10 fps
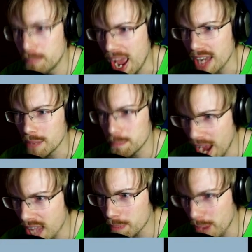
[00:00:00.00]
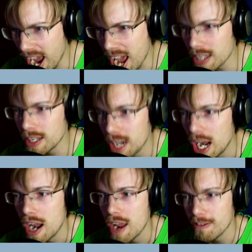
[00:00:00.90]
Пер-пер-пер.
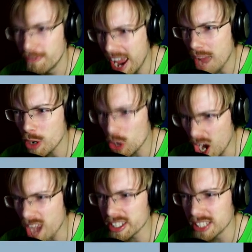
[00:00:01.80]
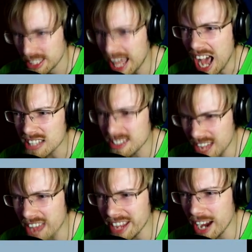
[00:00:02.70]
Время уходит! Нас не